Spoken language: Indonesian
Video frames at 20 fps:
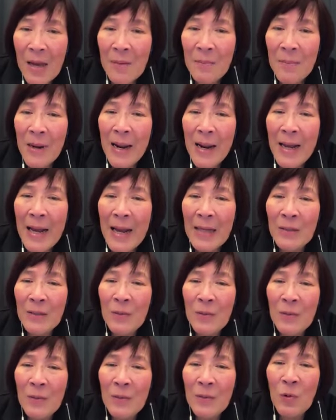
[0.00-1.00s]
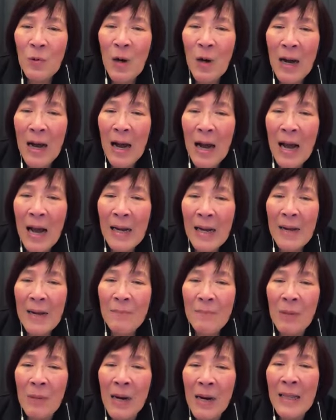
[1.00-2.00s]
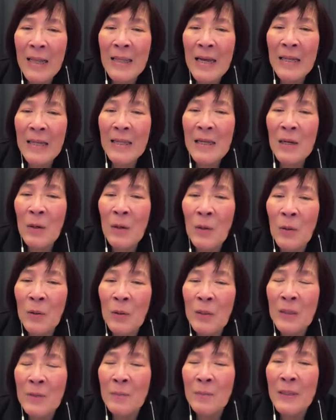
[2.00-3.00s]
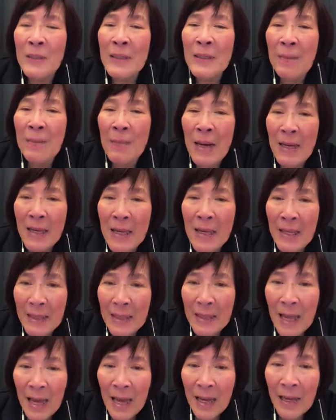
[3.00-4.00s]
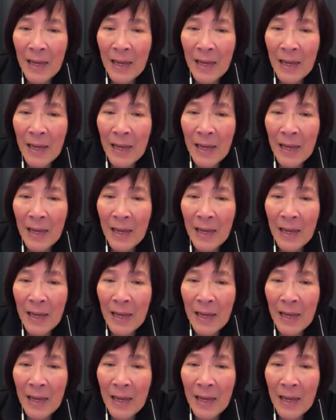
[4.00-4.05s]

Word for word: mereka semua akan berada di Lourdes bersama kita.